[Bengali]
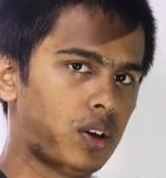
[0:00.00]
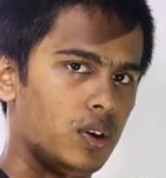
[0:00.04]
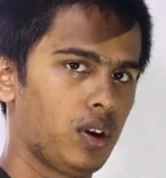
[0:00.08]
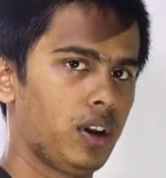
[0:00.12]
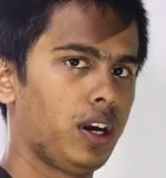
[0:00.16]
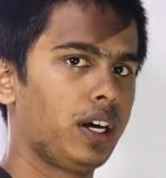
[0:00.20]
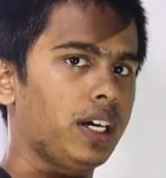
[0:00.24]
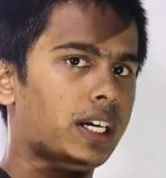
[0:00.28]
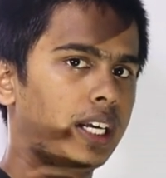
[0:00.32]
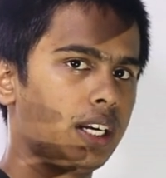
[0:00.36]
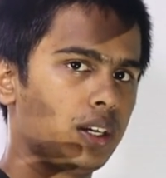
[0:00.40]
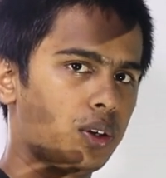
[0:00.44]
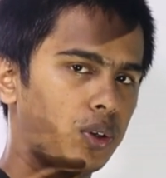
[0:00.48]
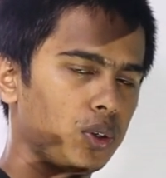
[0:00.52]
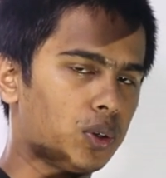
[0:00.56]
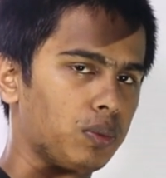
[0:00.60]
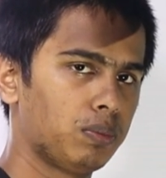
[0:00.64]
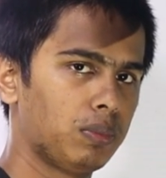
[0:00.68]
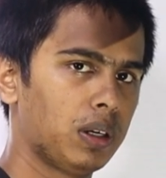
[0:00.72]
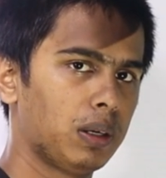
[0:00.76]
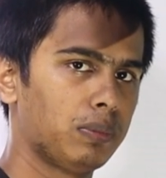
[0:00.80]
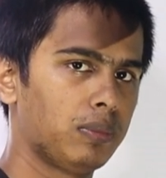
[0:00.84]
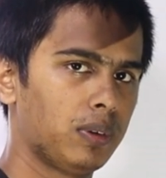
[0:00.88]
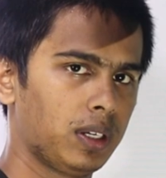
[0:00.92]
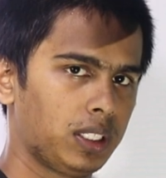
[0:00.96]
অনেকটা
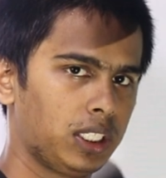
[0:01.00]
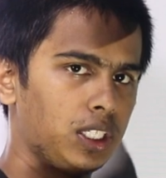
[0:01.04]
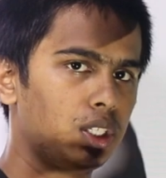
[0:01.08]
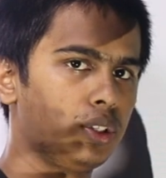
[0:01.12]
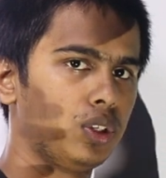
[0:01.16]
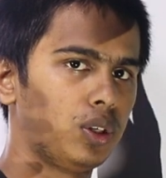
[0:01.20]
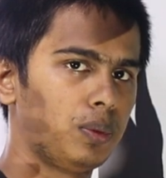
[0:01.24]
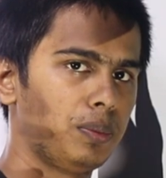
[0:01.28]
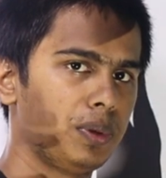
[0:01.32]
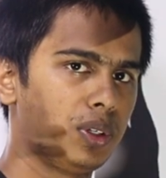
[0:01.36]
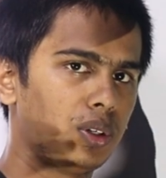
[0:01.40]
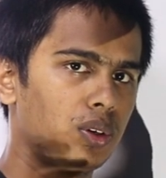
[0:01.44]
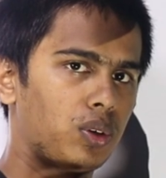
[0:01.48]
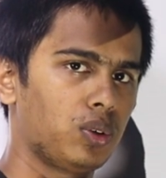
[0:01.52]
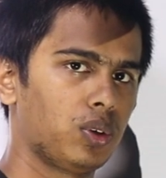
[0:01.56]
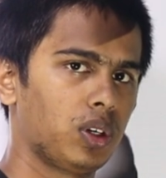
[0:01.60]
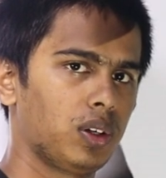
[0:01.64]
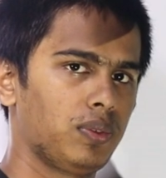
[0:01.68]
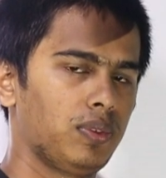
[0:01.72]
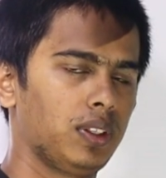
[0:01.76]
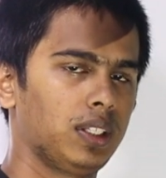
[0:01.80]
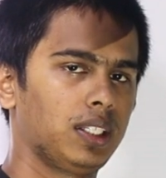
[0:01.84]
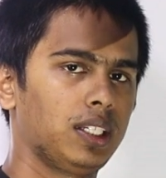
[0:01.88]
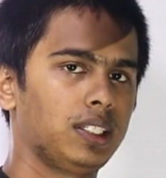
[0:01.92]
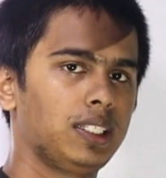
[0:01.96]
এরকমভাবে ছিন্ন ভিন্ন করে
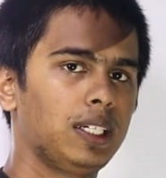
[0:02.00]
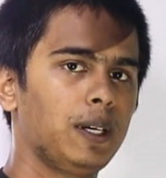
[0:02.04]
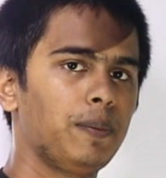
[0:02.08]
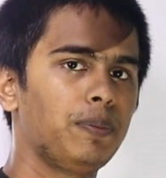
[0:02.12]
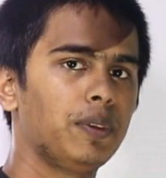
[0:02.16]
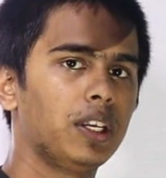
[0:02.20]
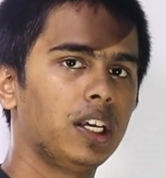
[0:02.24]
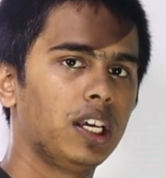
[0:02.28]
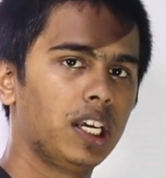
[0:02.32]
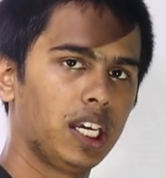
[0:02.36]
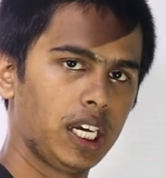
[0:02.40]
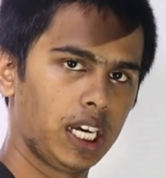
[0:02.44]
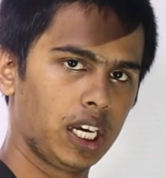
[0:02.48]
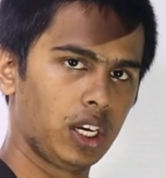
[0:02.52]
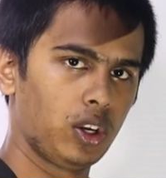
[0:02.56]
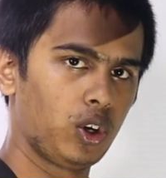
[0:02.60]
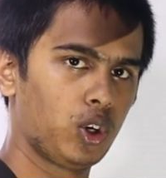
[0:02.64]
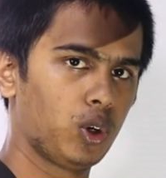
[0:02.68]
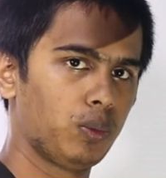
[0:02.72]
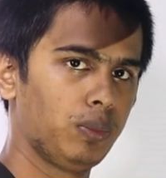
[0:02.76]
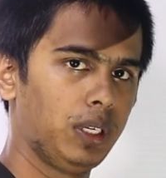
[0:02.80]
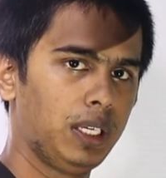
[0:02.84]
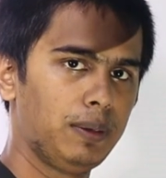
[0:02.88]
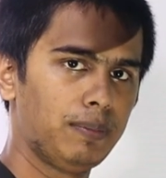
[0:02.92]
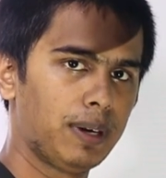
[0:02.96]
ফেলতেছে
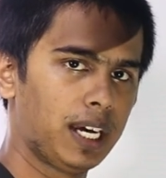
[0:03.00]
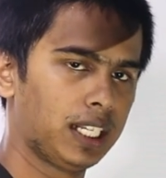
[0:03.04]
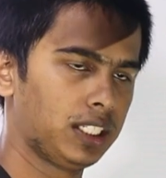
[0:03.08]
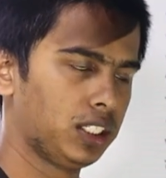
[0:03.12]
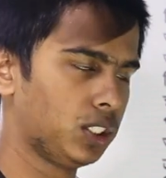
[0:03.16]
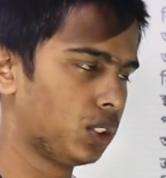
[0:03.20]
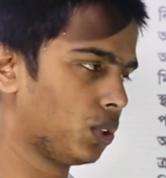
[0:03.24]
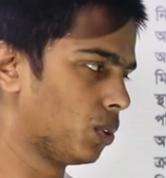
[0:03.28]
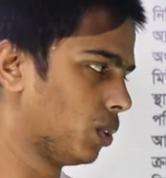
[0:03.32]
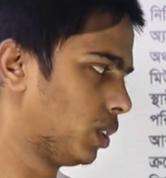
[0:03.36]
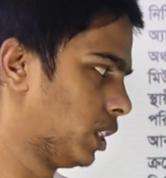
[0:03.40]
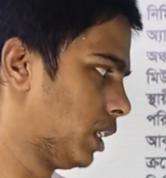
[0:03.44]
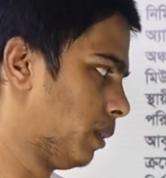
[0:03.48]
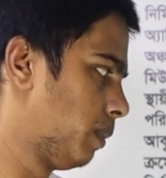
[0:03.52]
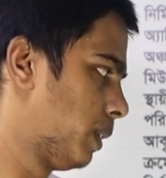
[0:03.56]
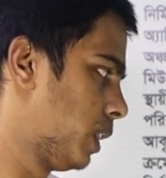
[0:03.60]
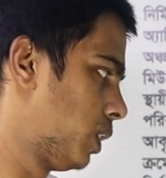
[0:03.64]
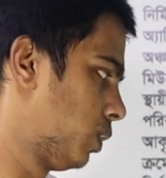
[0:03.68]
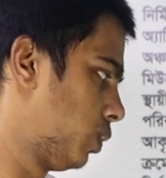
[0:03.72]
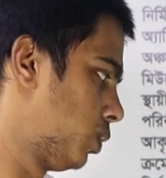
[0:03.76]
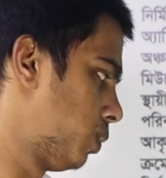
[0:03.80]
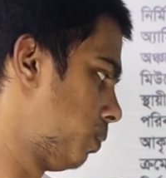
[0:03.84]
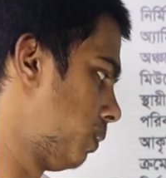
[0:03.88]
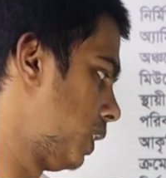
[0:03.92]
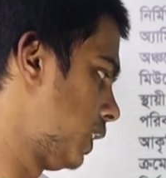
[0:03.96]
এরকম ইম্যাজিন করতে পারো
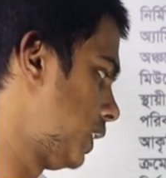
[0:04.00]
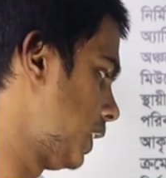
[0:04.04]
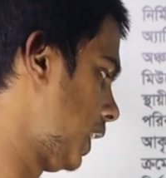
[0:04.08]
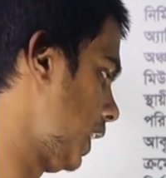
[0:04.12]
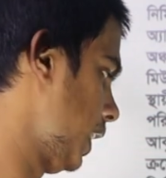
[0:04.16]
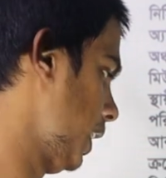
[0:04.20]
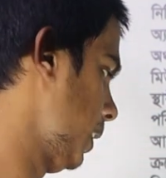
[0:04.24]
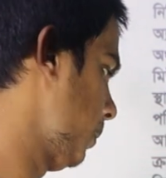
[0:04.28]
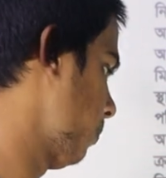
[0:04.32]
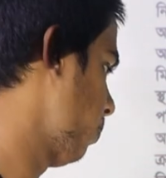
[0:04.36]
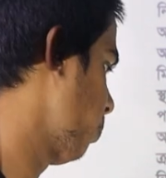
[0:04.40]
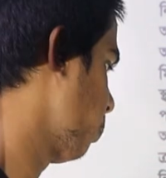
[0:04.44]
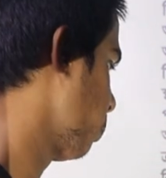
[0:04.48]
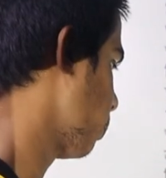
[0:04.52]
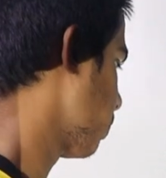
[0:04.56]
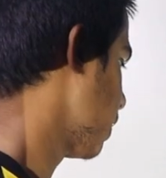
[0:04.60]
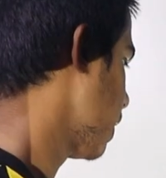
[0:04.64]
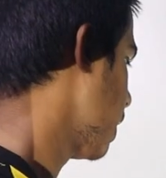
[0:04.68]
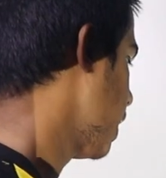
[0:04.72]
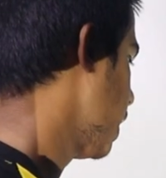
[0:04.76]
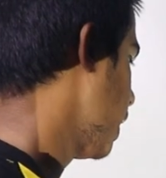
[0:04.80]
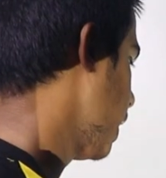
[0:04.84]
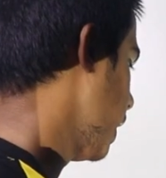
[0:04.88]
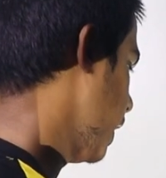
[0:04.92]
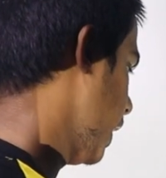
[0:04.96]
তোমরা চাইলে
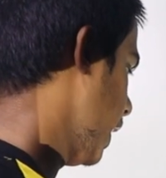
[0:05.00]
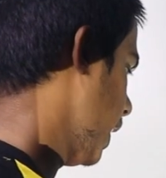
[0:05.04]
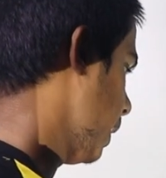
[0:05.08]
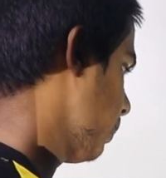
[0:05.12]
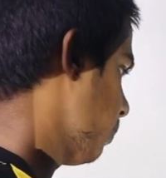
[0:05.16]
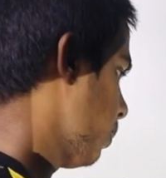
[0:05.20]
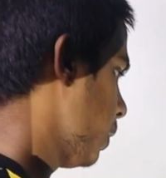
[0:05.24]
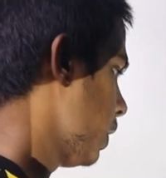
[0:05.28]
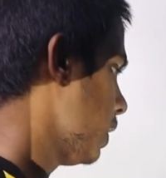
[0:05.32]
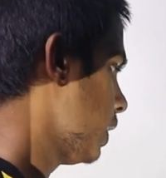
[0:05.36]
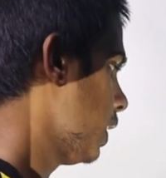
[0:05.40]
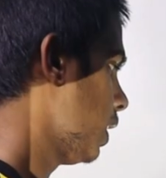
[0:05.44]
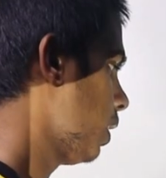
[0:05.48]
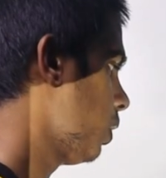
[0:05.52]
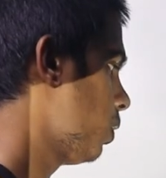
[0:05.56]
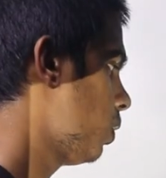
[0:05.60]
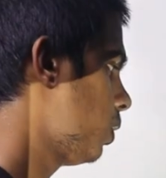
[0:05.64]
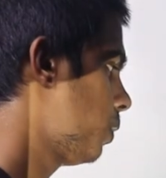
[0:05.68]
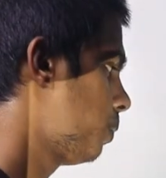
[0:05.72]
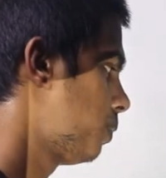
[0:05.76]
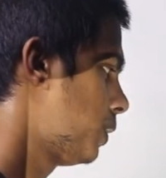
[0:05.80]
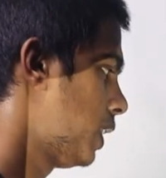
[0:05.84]
এরপরে দেখো